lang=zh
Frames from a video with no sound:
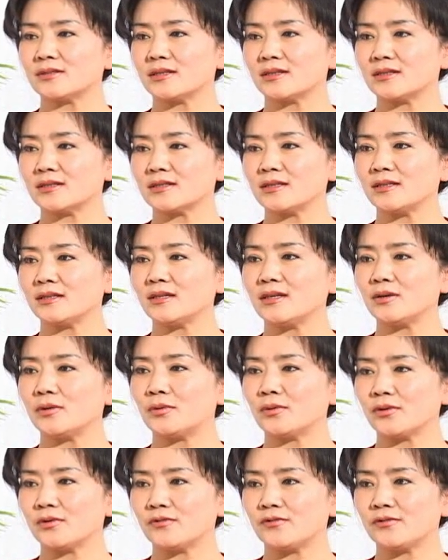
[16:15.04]
这个身体
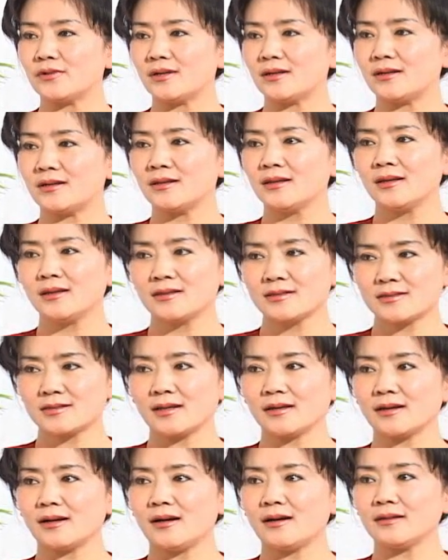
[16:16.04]
恢复了，
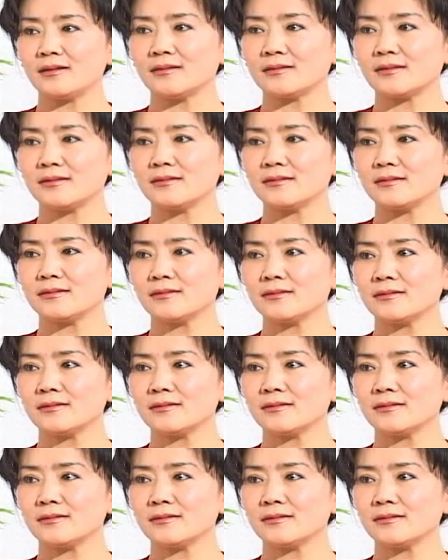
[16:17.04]
健康了呢。